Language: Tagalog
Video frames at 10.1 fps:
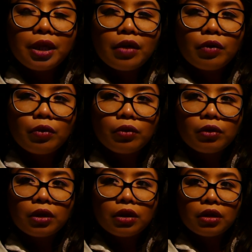
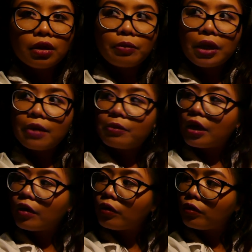akong marami
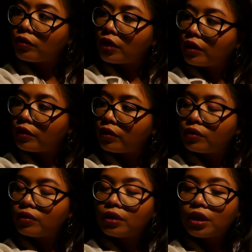akong ano
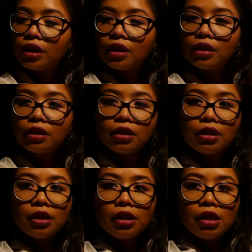ini
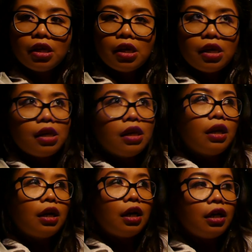
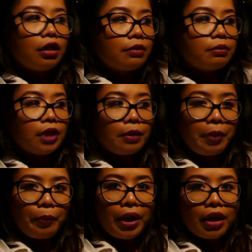um,
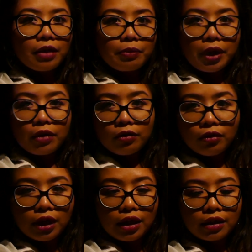nagpapaking pa ako
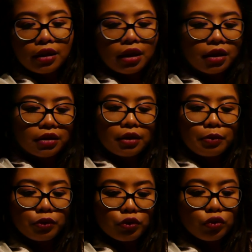lahat-lahat
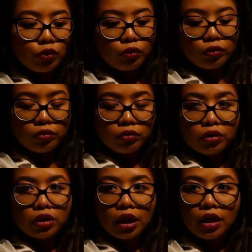tapos yun
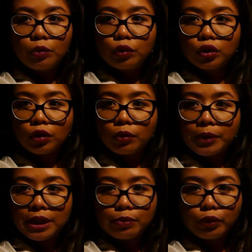nakalimutan ko
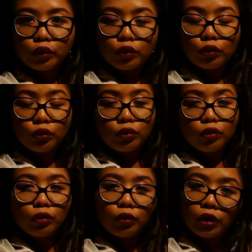passport ko
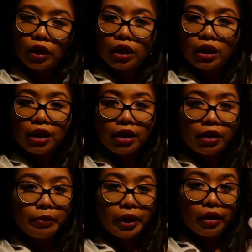ganda
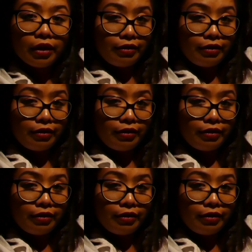diba